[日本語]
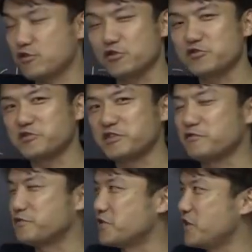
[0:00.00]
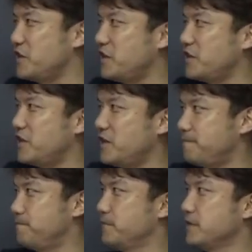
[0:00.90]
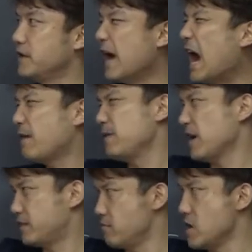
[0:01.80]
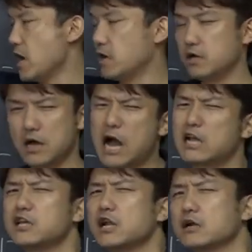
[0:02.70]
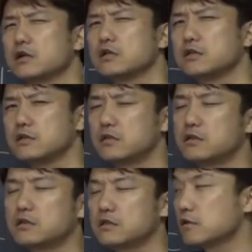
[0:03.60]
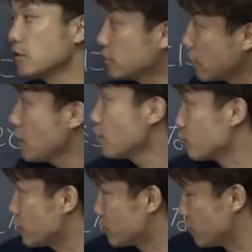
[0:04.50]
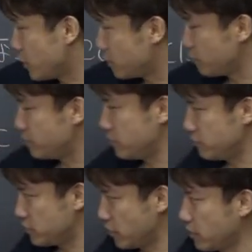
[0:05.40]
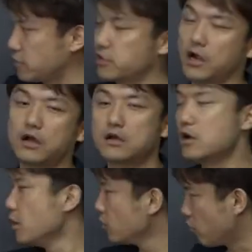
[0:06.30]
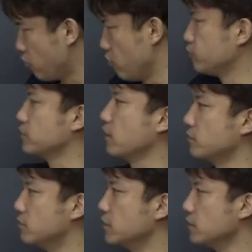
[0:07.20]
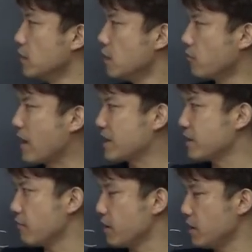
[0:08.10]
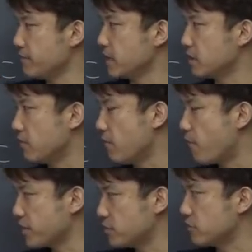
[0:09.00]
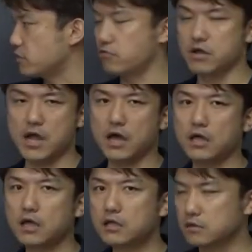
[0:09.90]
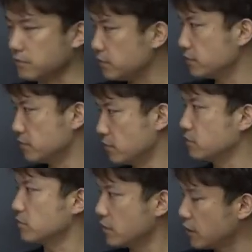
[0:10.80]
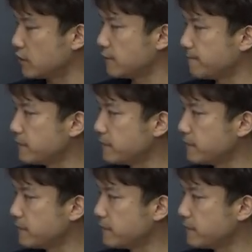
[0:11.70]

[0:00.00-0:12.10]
を修飾する副詞 obviously 明らかにでこの後に SV うんちゃらかんちゃらこんなことに luckily または fortunately ということです